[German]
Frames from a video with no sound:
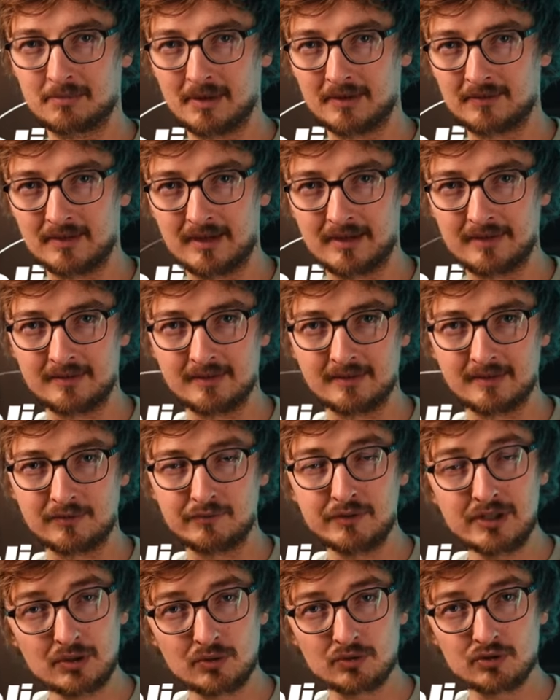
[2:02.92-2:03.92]
ich ein personalisiertes
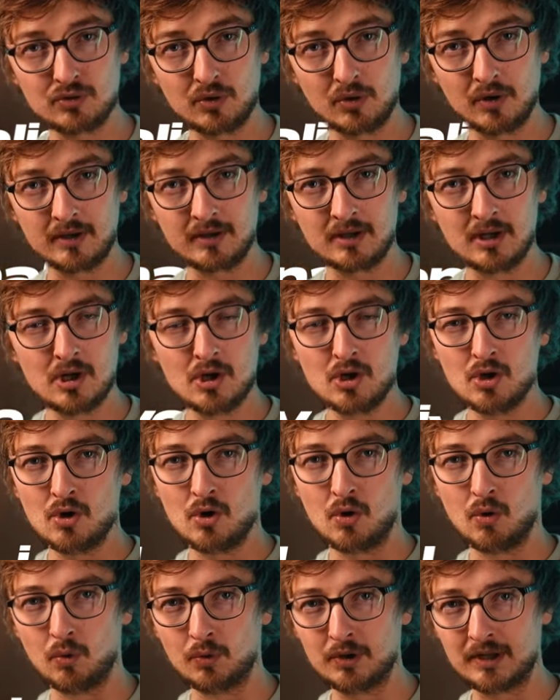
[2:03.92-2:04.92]
Video zurück.
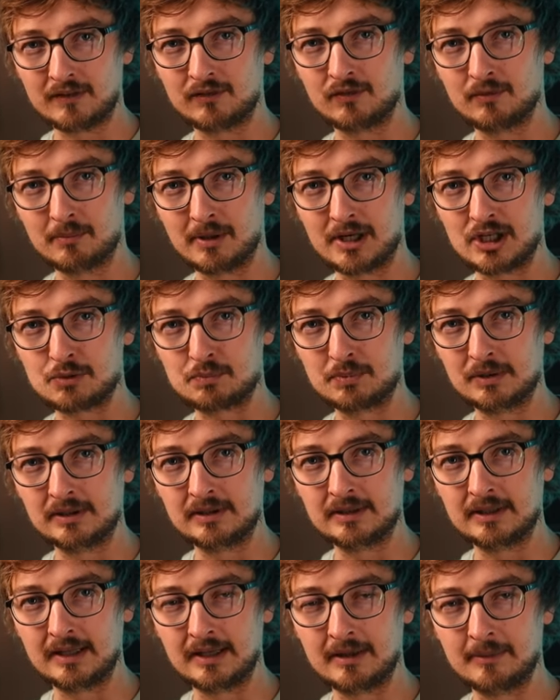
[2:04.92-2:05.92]
Oder zum
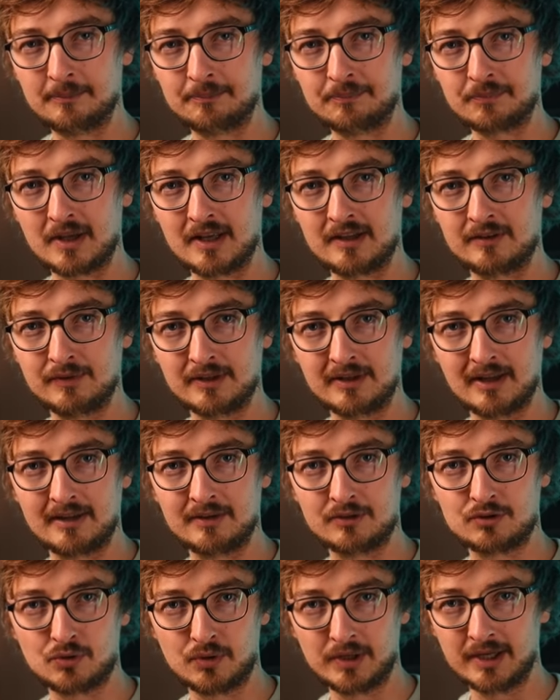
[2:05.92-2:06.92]
Beispiel, ähm, es wird
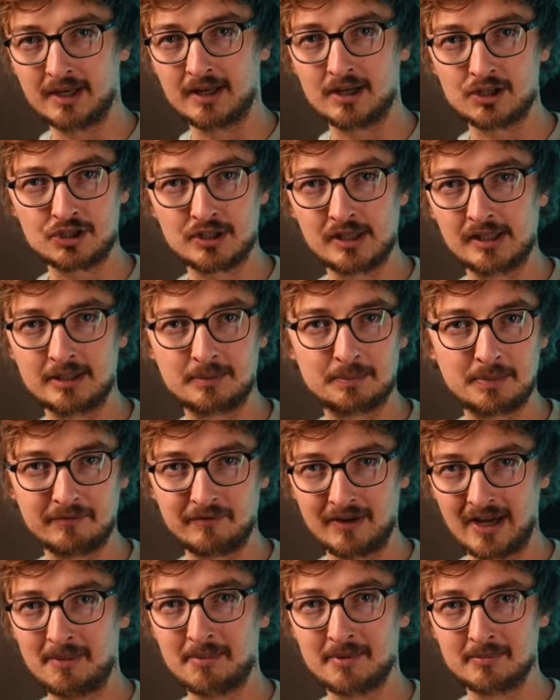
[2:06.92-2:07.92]
ein Trigger erstellt, ich
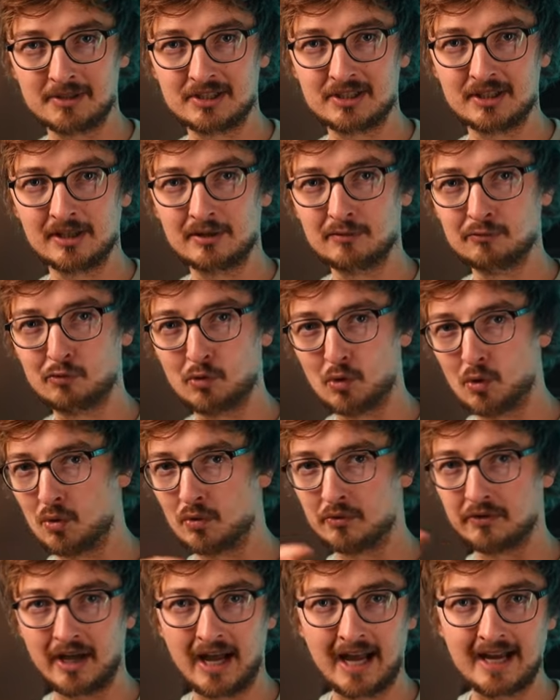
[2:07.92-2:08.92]
bewerbe mich irgendwo
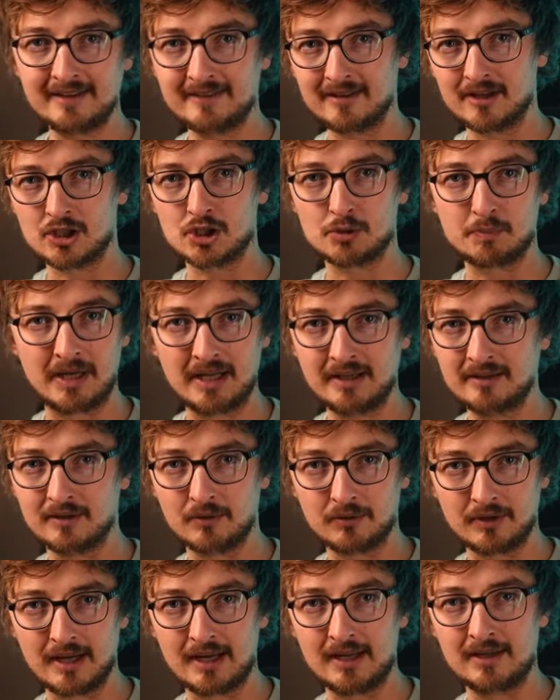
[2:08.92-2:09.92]
und einen Tag
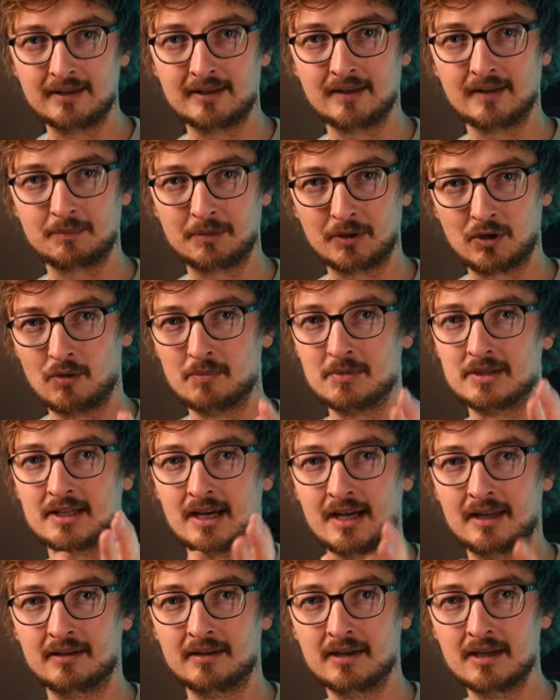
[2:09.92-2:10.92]
später oder ähnliches bekomme
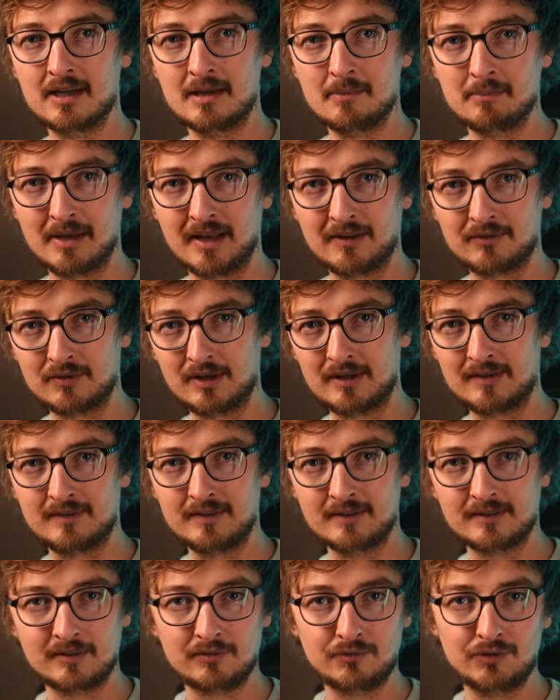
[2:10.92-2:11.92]
ich ein
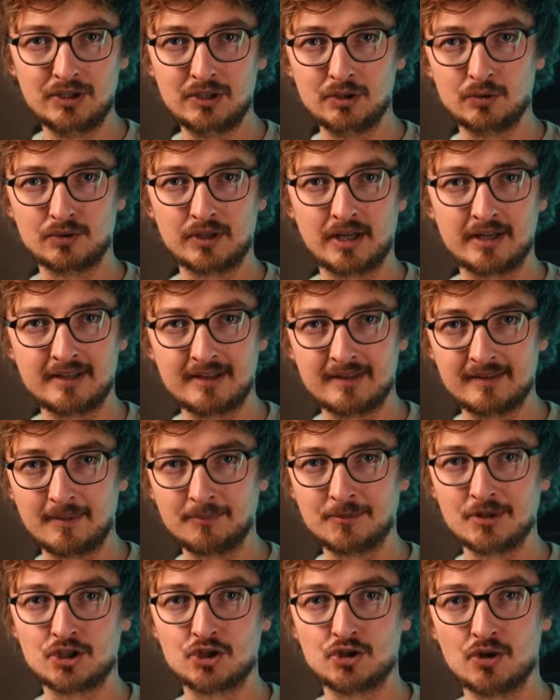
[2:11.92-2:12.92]
personalisiertes Video oder eine
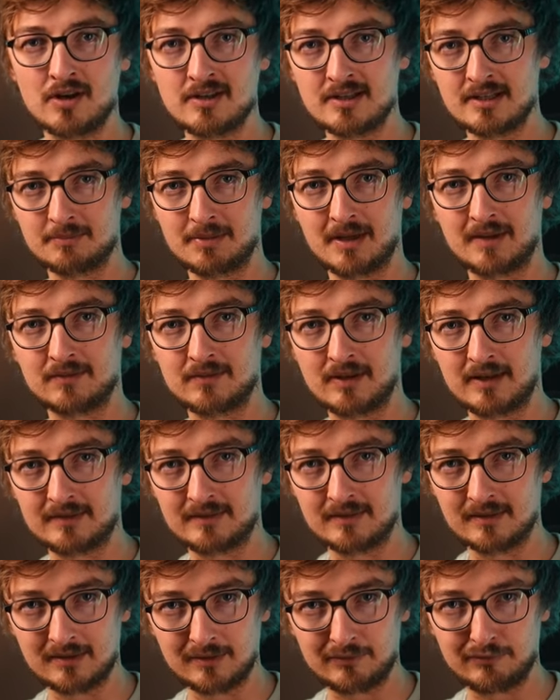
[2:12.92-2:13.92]
gesamte Journey in
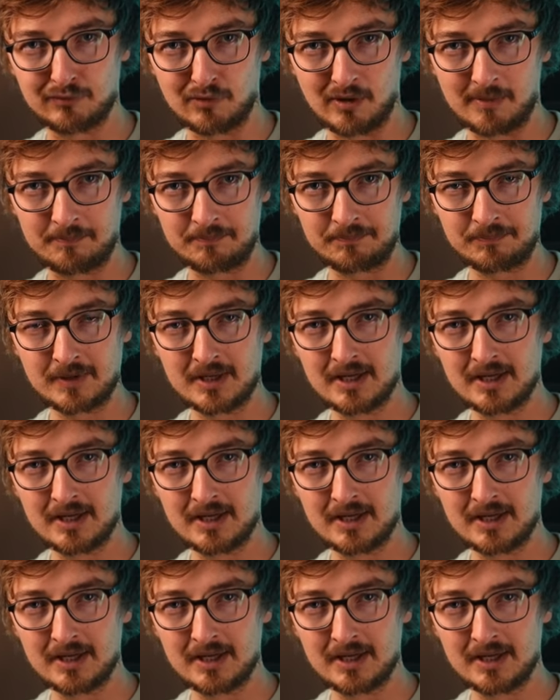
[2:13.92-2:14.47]
personalisierter Form.